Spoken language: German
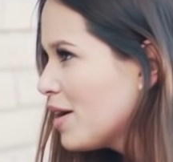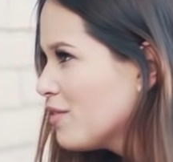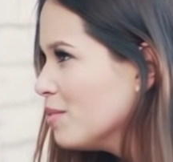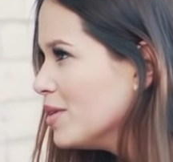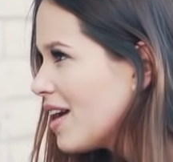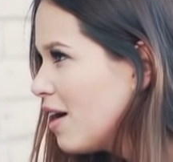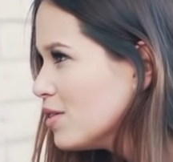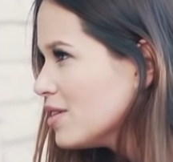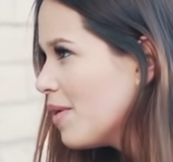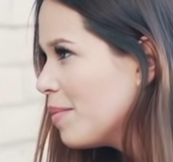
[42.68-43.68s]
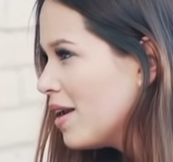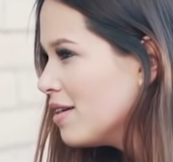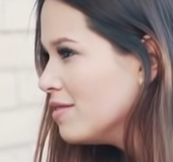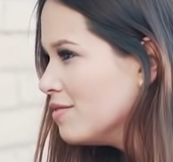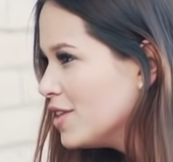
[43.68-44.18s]
macht für mich aus, wenn
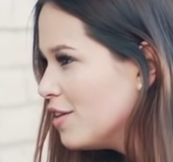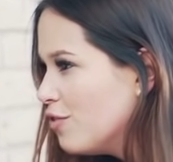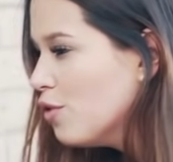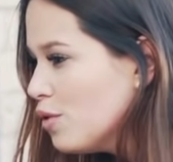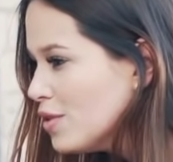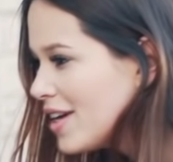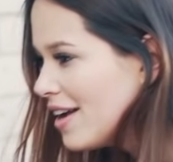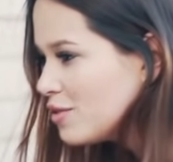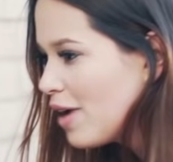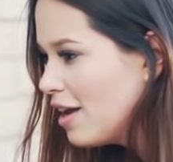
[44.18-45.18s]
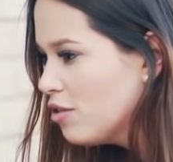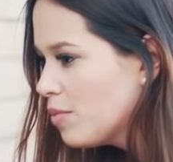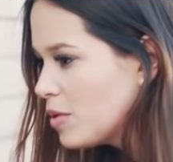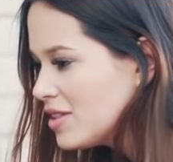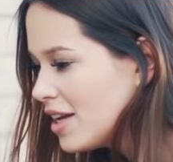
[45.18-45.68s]
man den Fokus halt zu so
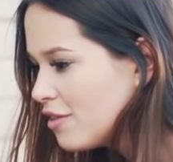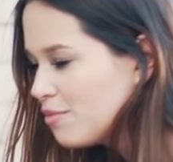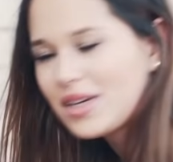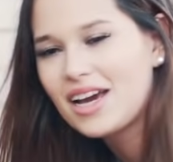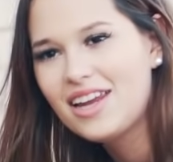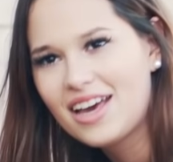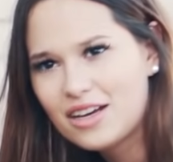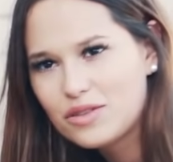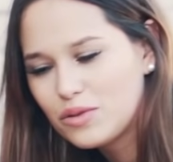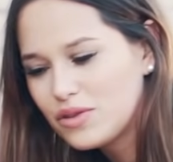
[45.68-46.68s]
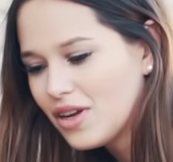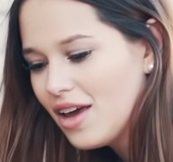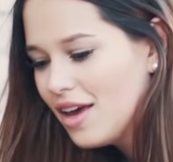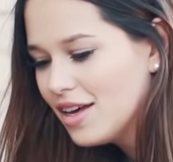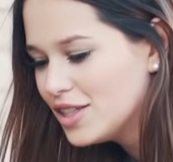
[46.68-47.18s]
100% auf dem Training hat
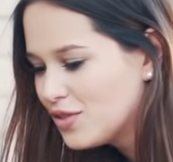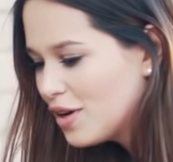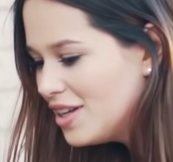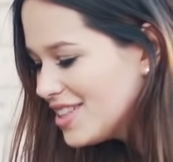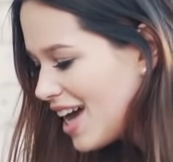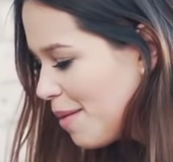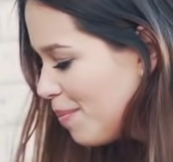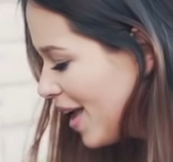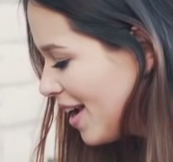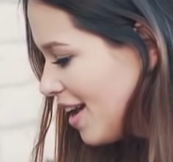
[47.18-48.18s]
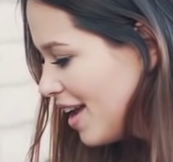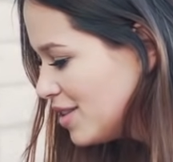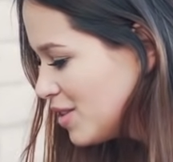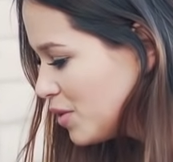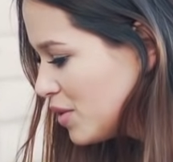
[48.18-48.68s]
und sich von nichts ablenken lässt